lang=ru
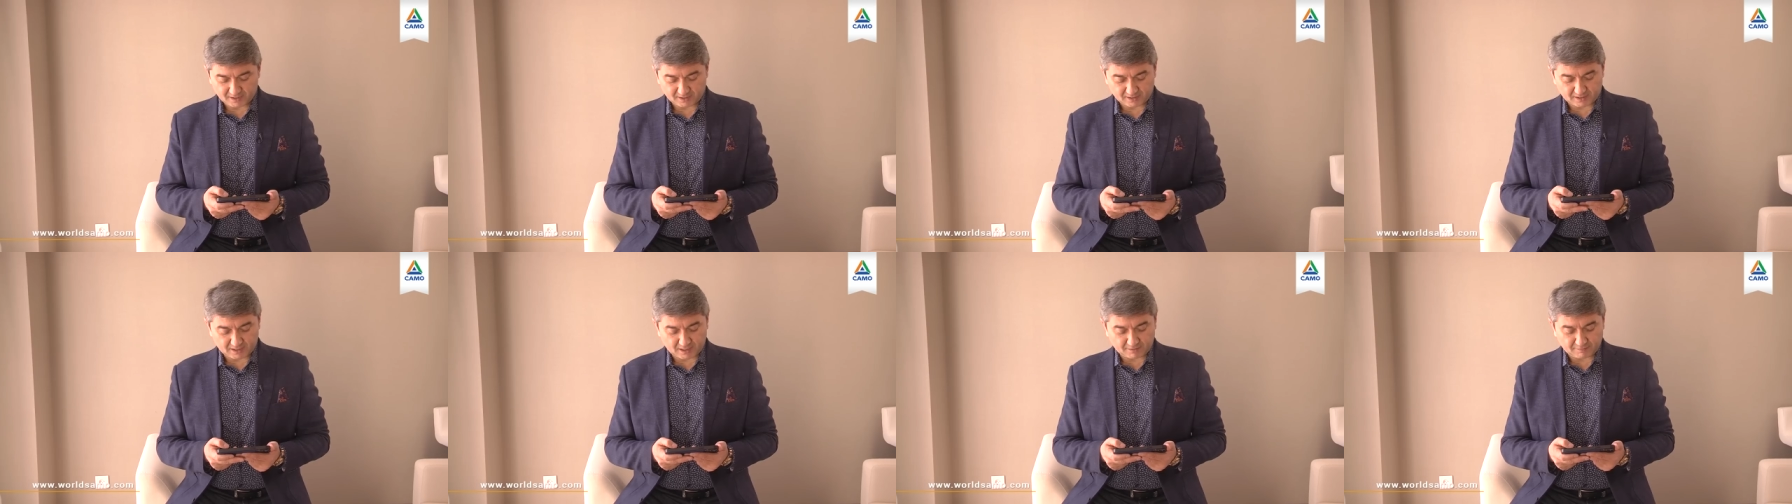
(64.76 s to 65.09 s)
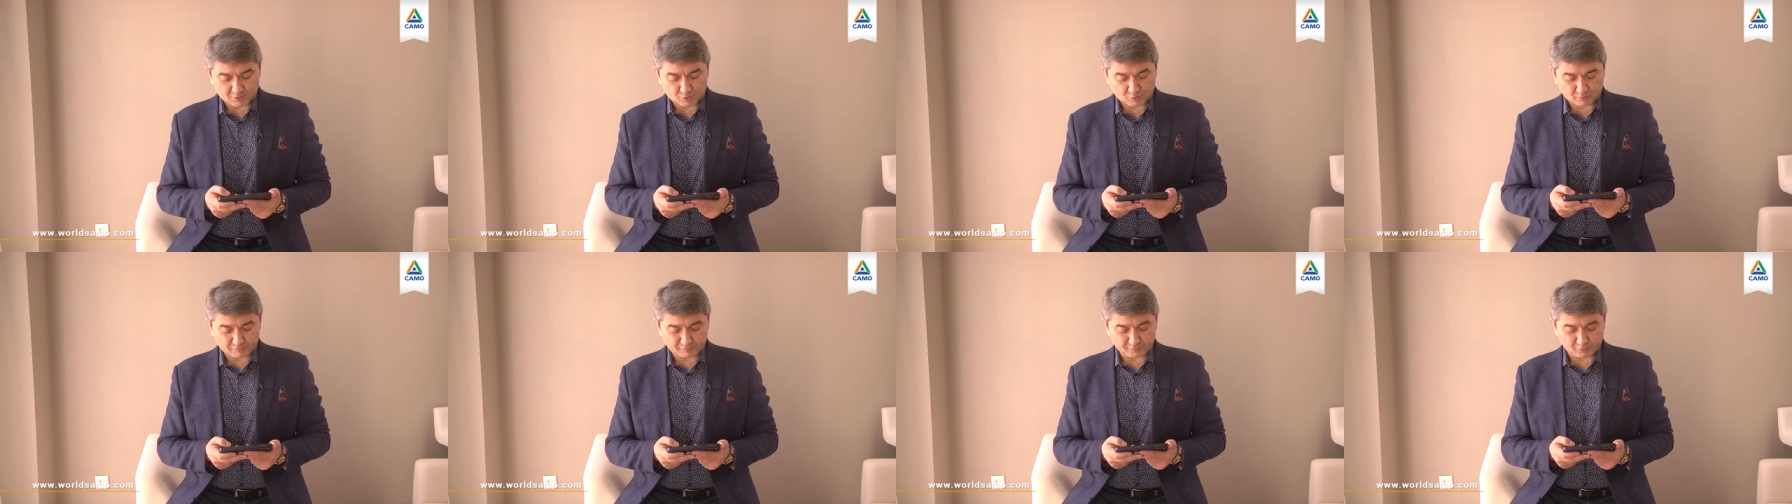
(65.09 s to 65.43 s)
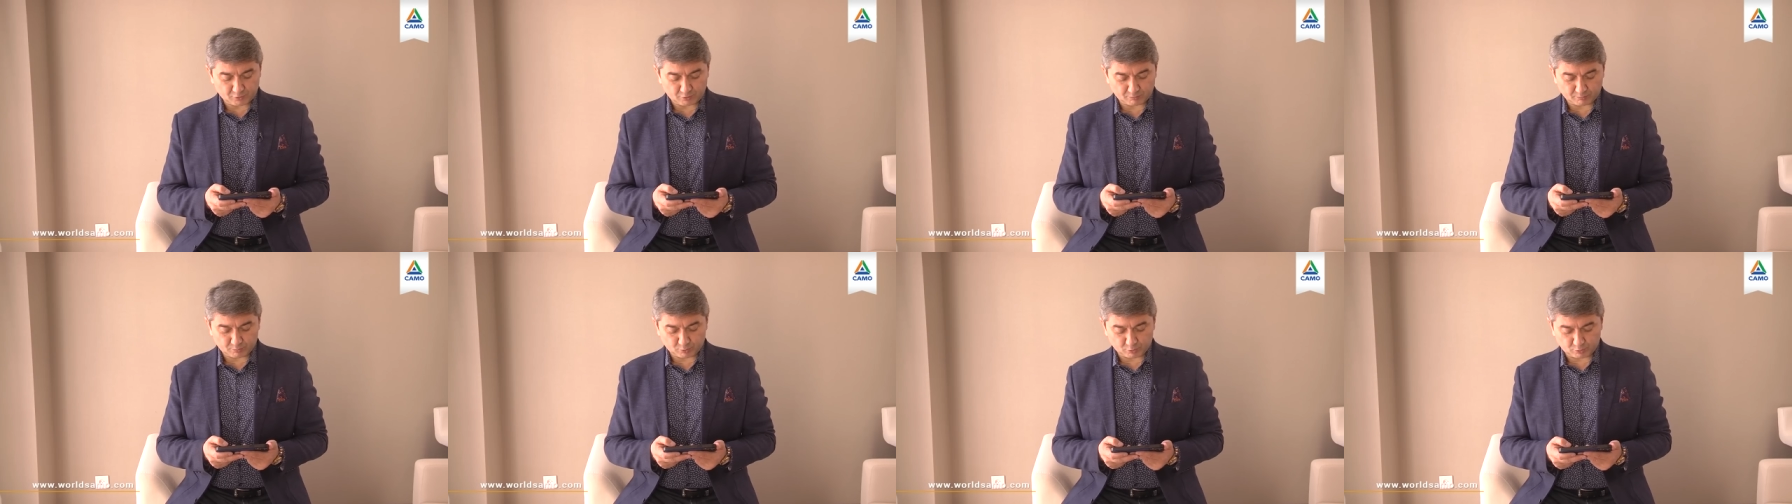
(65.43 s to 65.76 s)
Я вижу в
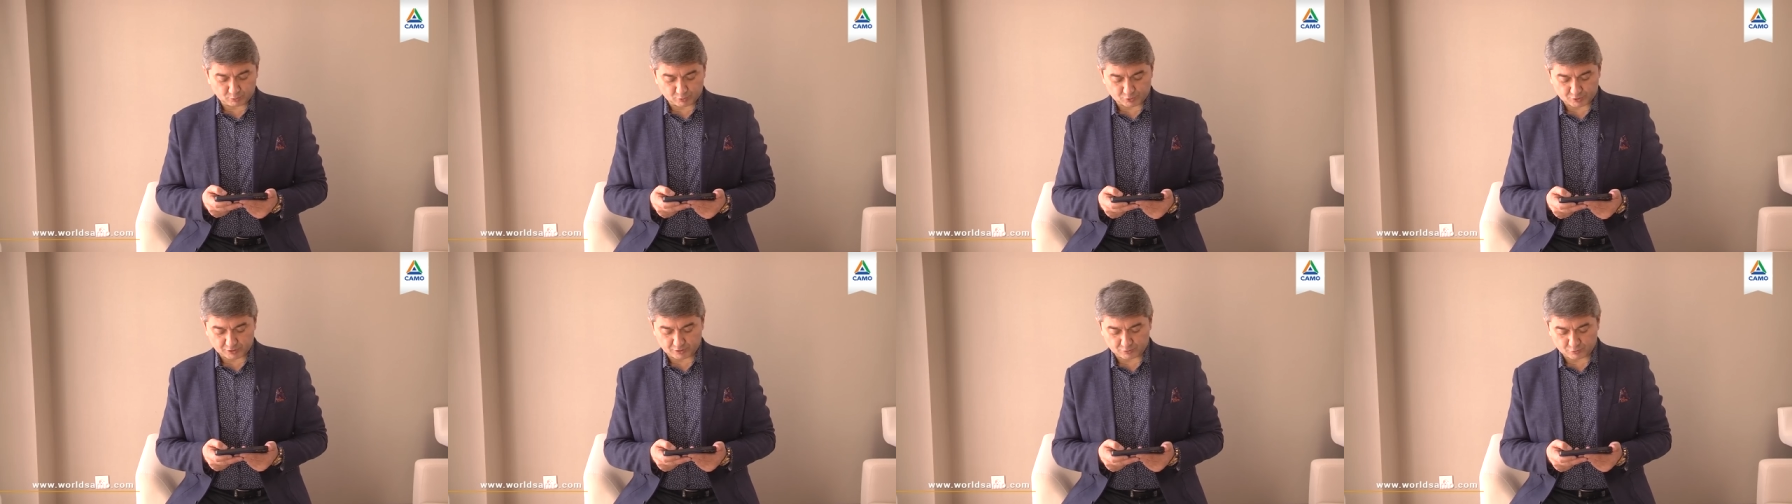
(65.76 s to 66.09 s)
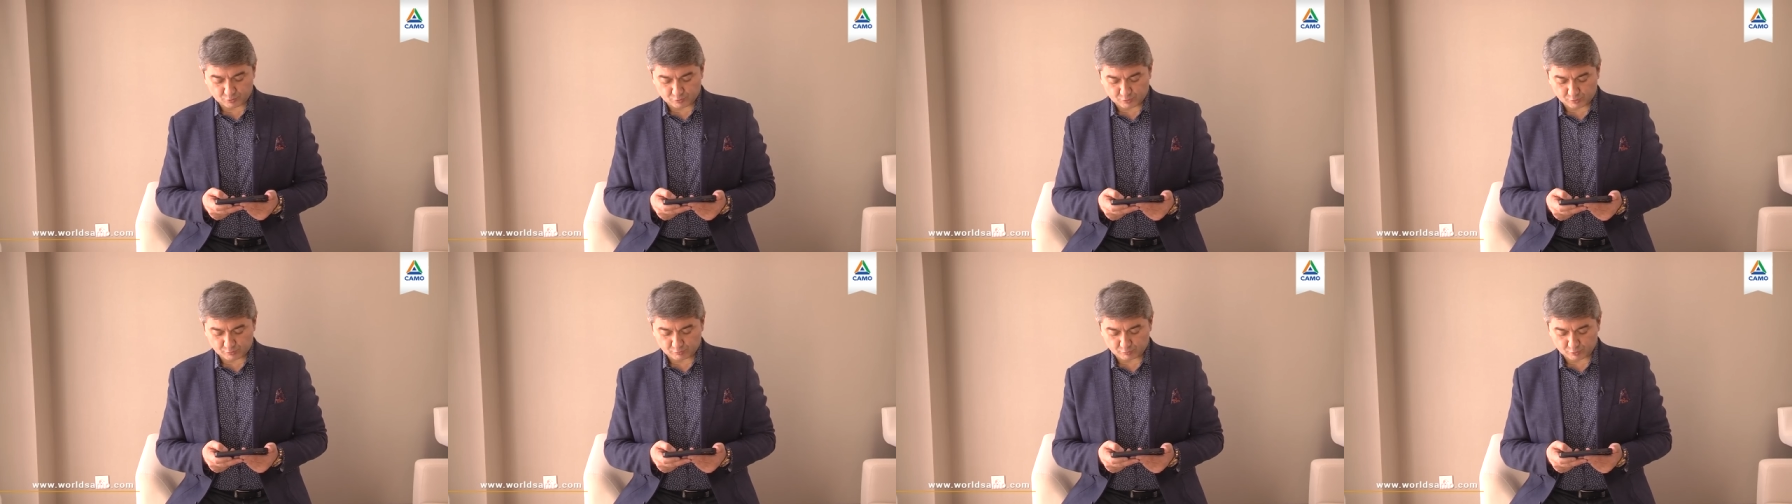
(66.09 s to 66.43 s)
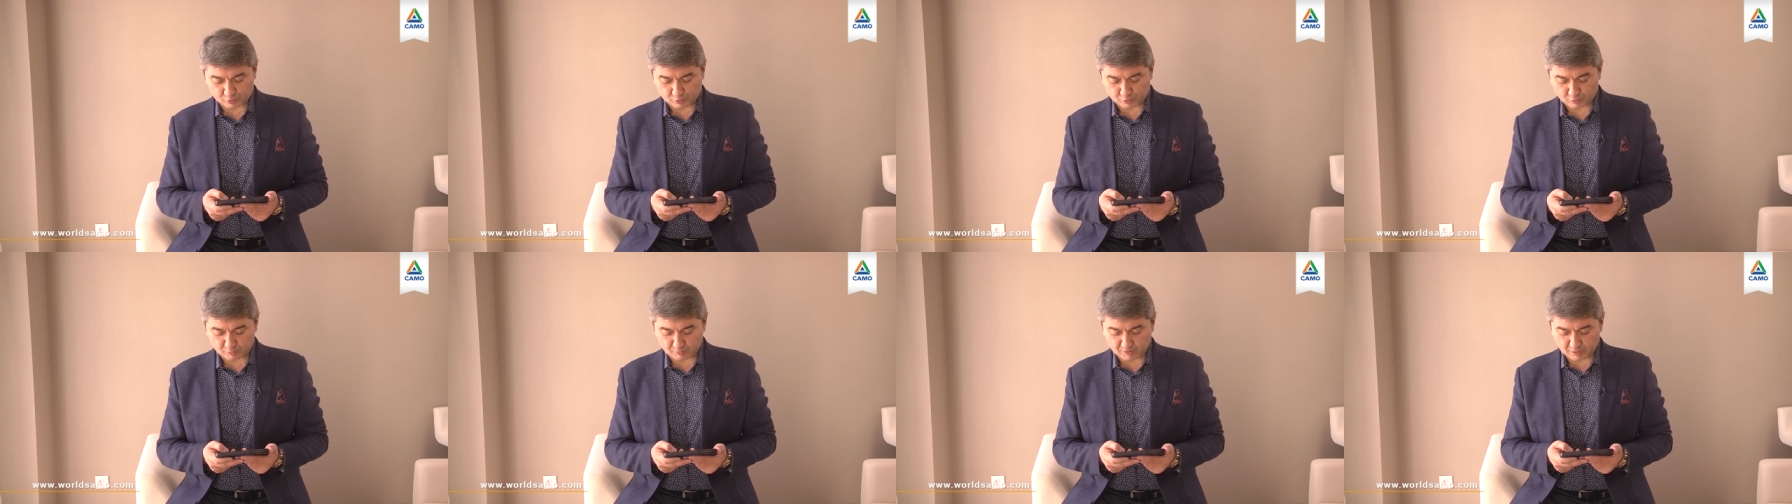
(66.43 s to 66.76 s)
нем будущее, чувствую,
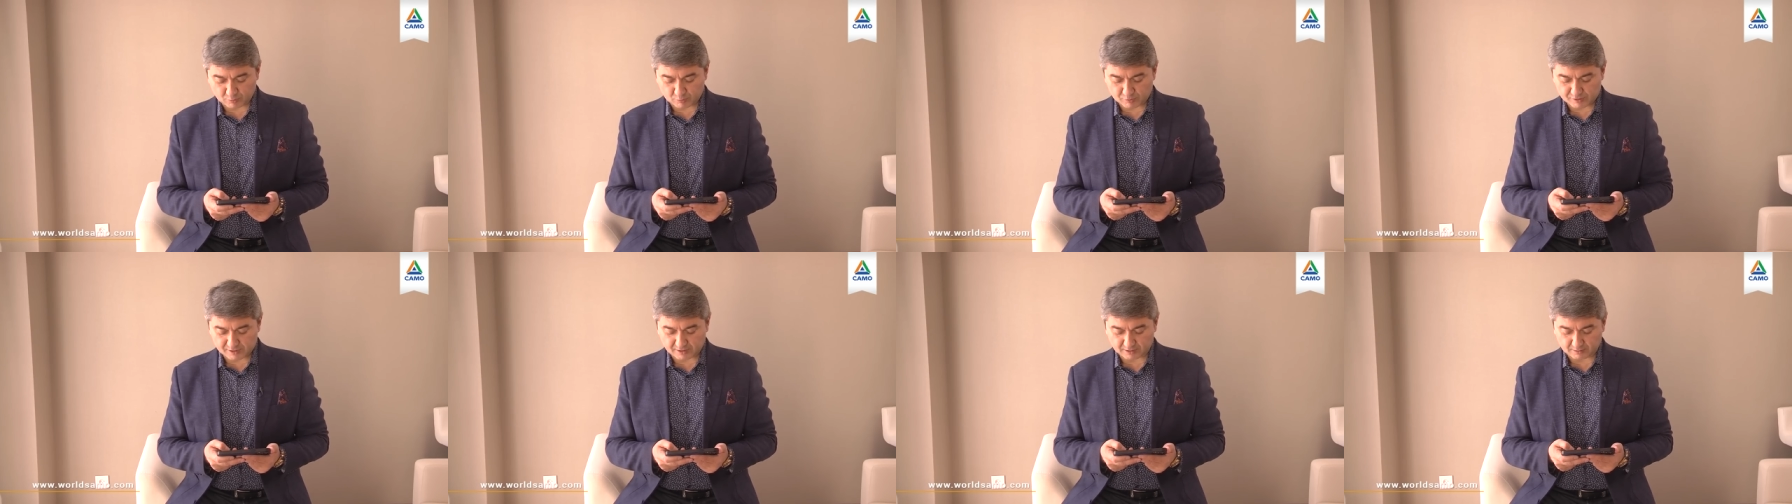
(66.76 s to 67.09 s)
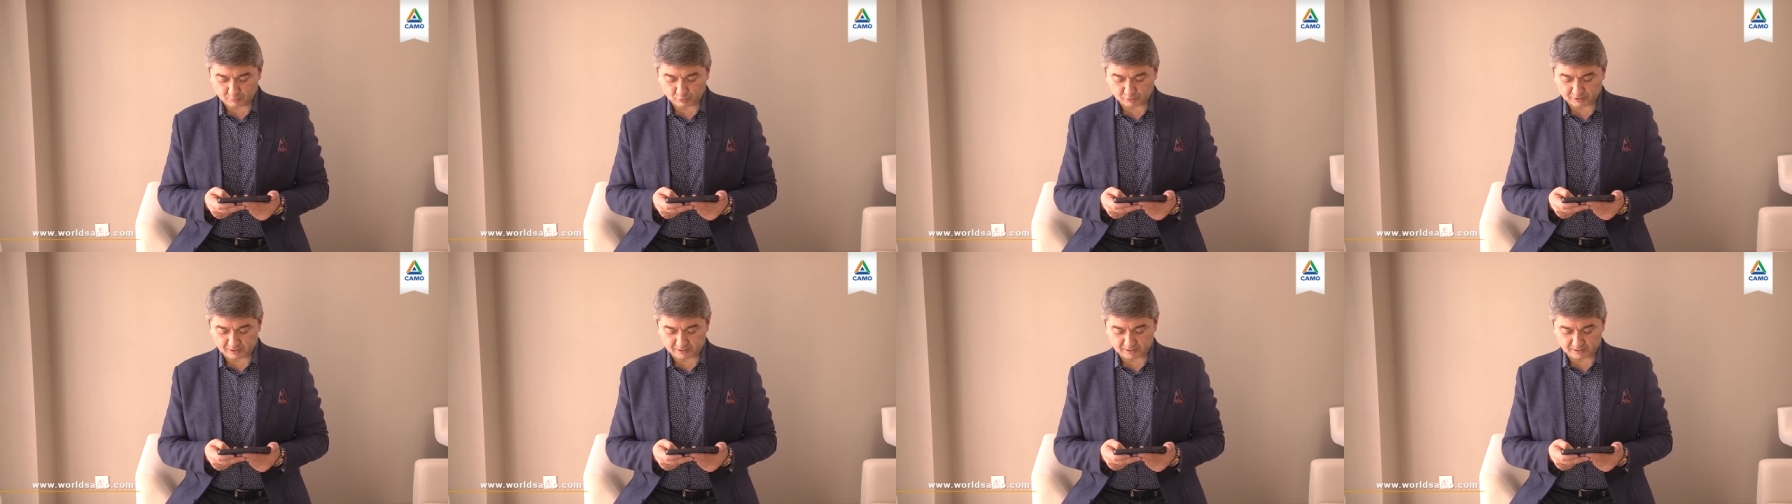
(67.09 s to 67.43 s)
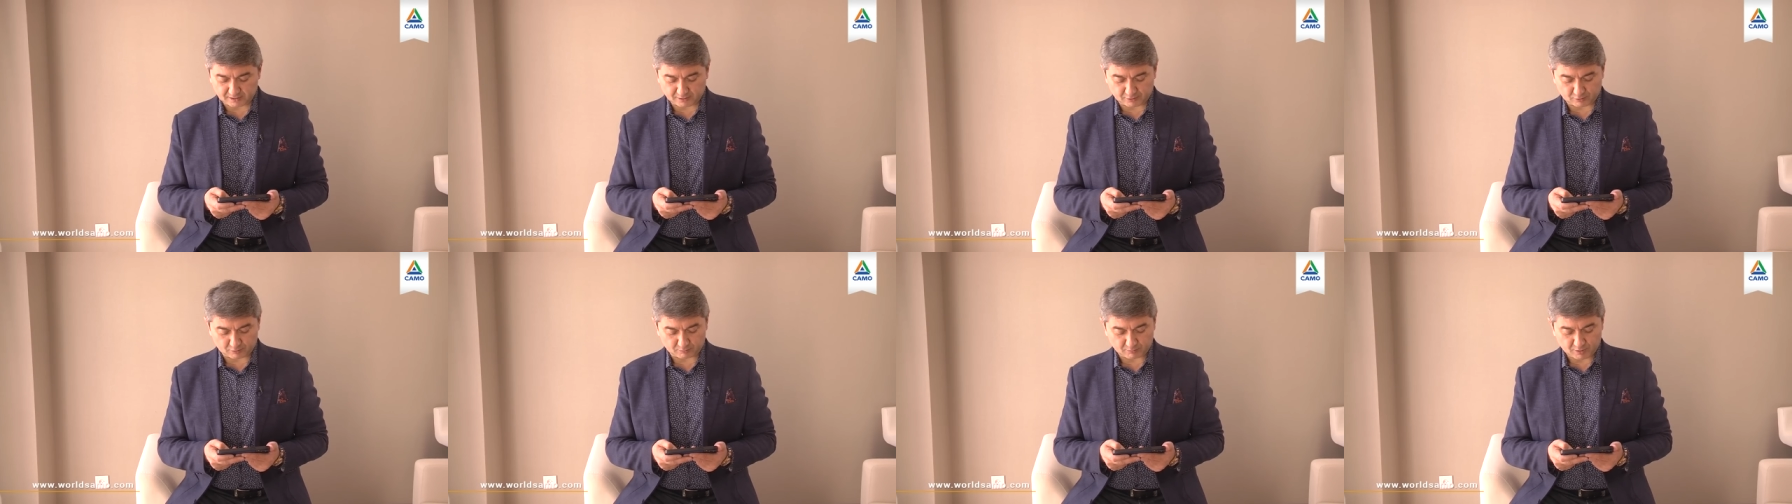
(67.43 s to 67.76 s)
что могу заработать
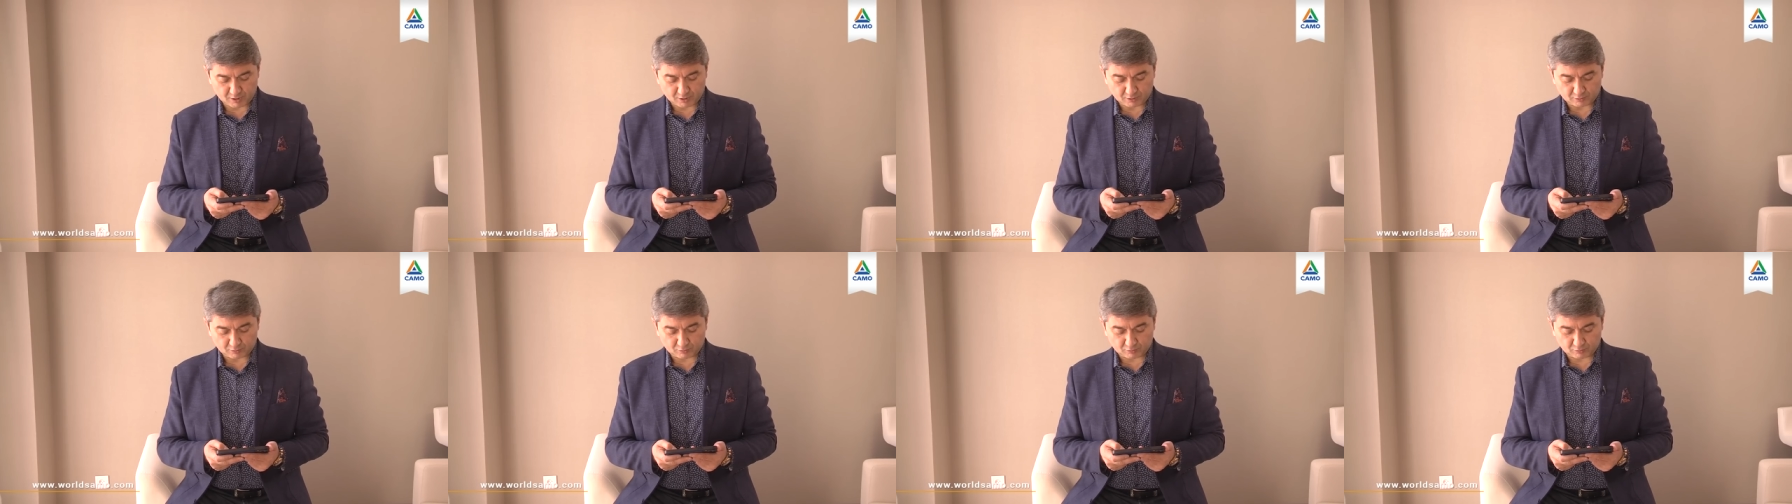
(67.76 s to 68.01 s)
на нем,